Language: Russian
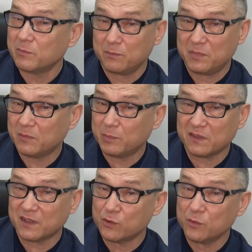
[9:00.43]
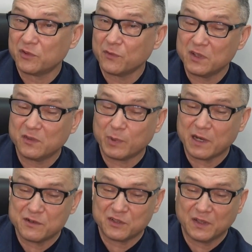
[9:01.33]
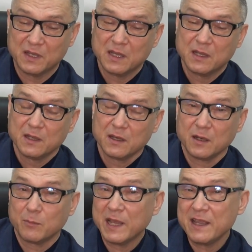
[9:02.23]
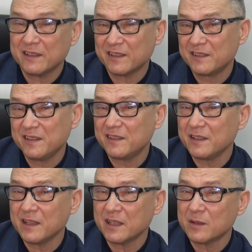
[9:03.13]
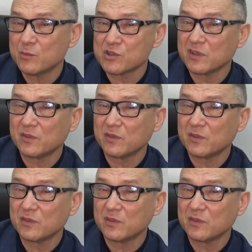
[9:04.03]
без плоскогубцев не справишься. Бояться здесь не надо, можно